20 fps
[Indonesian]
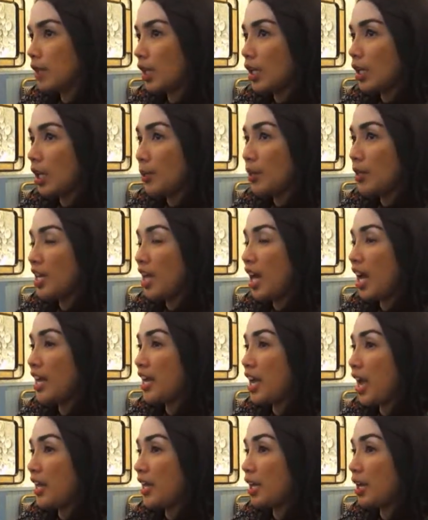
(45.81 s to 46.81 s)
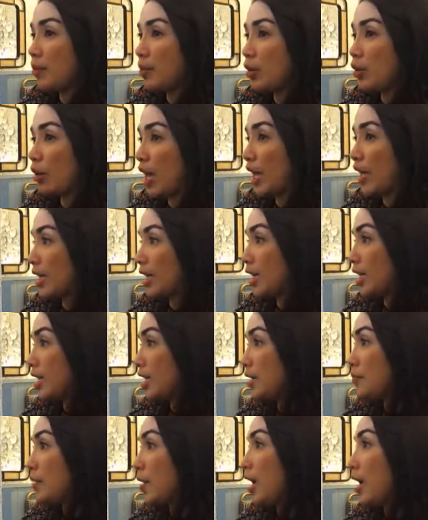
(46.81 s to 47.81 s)
namanya kayak anak baru lahir
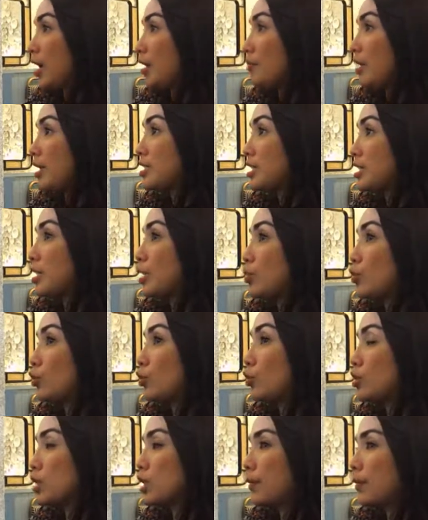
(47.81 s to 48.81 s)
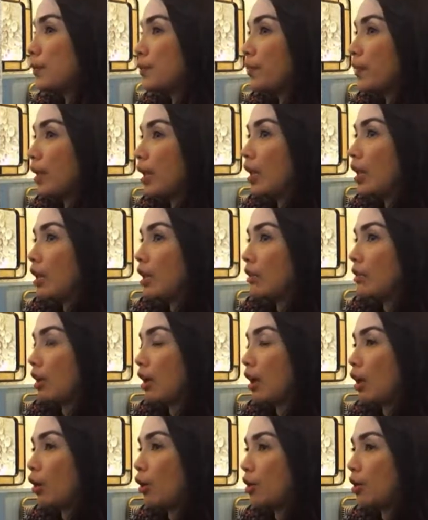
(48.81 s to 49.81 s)
nih masih diurusin
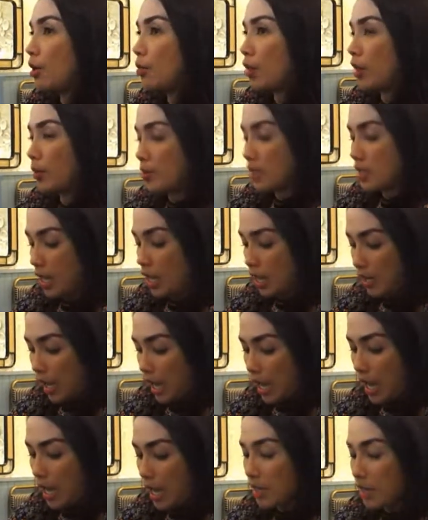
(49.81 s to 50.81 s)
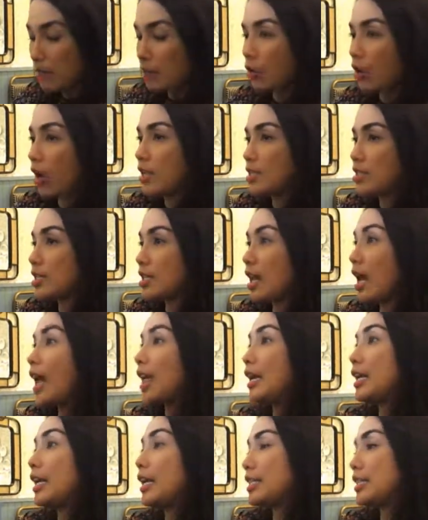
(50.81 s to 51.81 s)
kan kalau udah mulai bisa merangkak kan juga
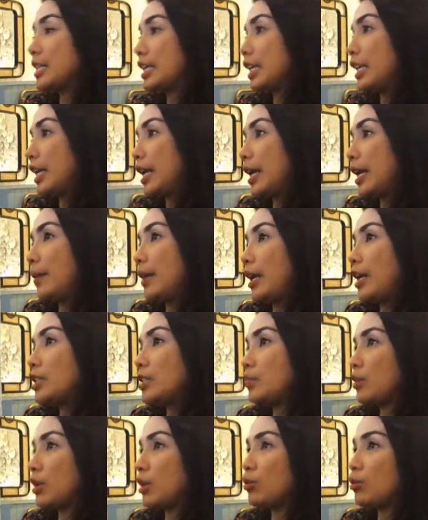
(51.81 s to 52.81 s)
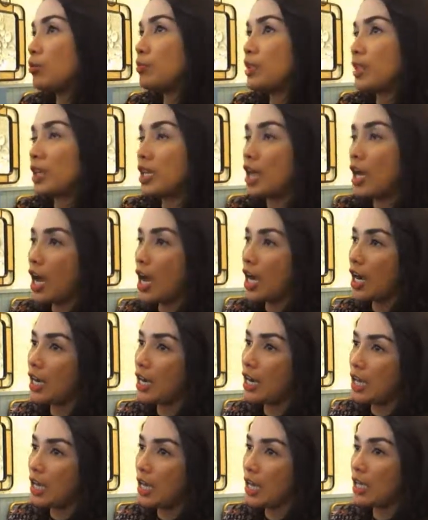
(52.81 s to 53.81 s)
sesekali kesini paling seminggu bisa tiga
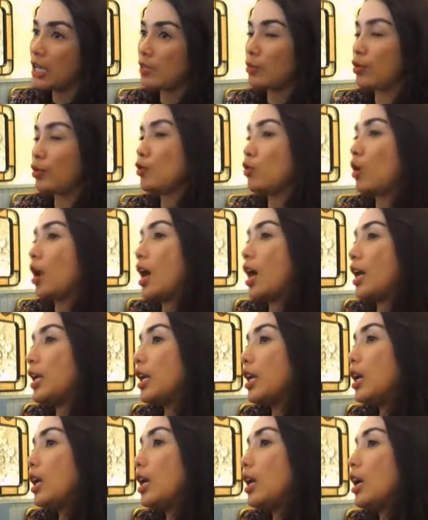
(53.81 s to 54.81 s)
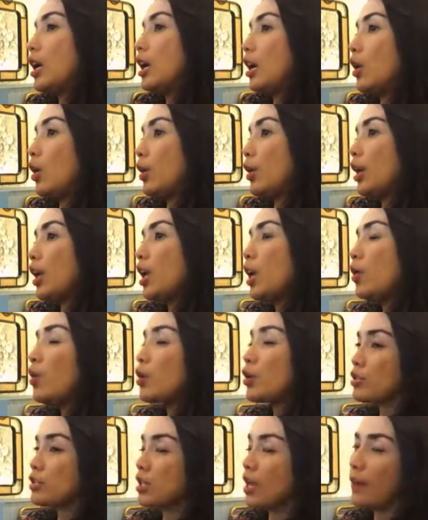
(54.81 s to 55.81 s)
kali dua kali
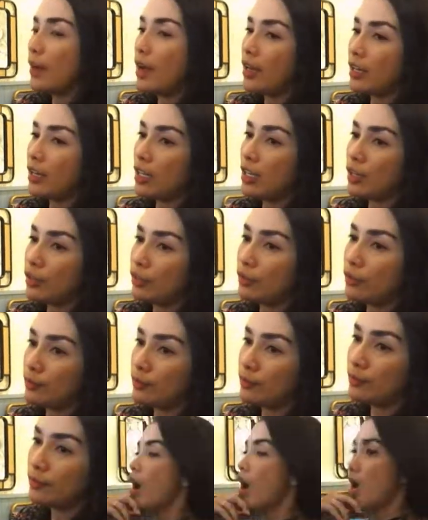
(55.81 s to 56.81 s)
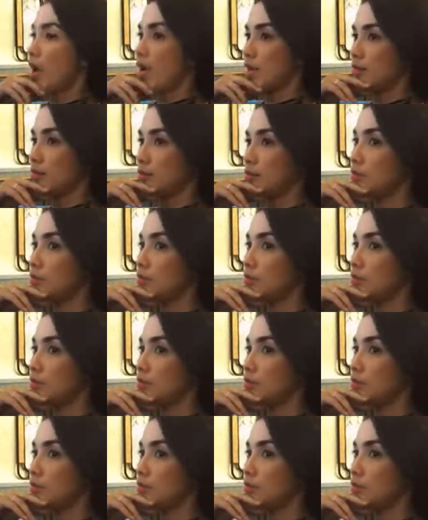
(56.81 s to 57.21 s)
aku harus tiap hari pasti liburan